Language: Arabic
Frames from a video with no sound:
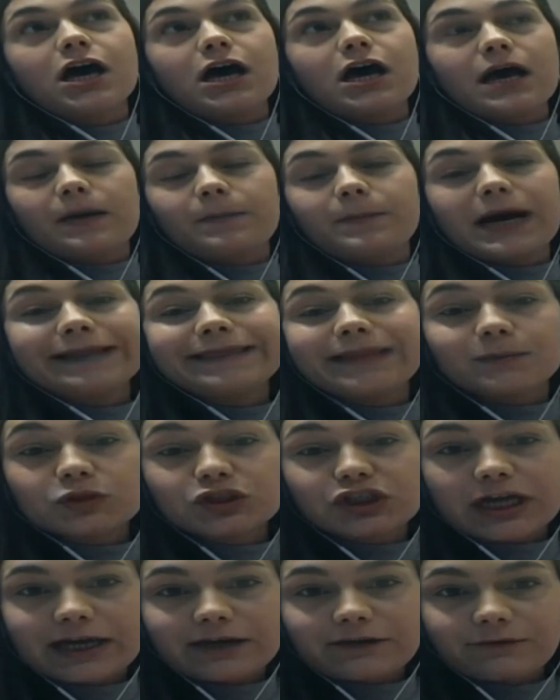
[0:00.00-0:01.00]
آه، بعدنا
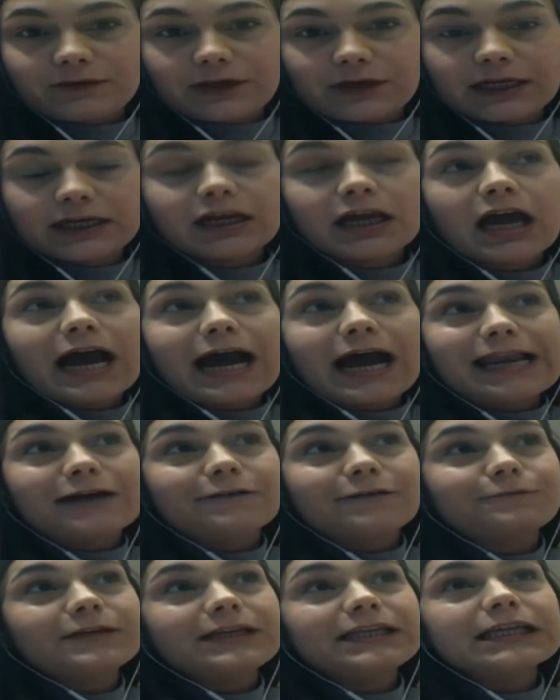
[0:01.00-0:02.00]
مش عارفين
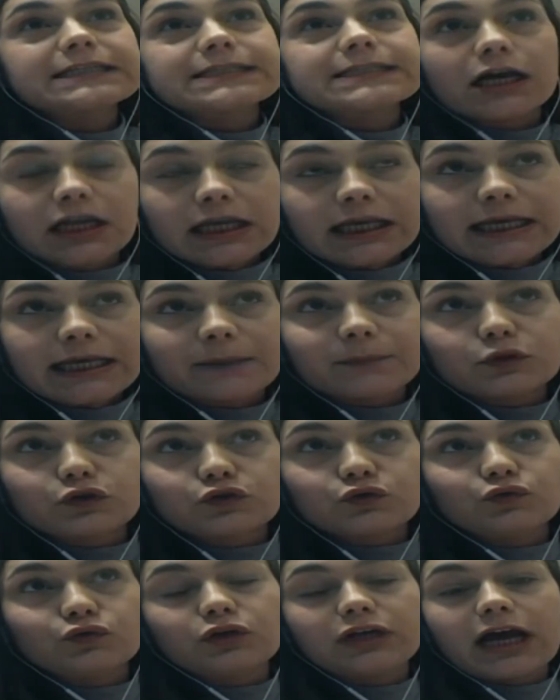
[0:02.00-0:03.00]
هلا في نظريه
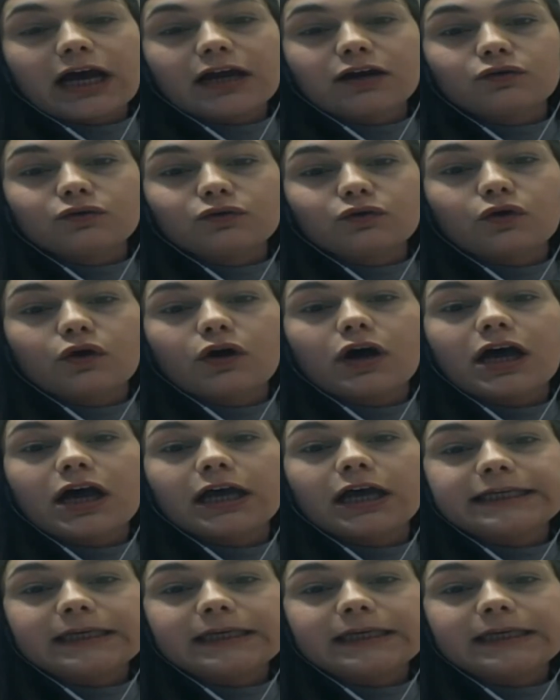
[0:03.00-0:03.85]
بتقول انه آه،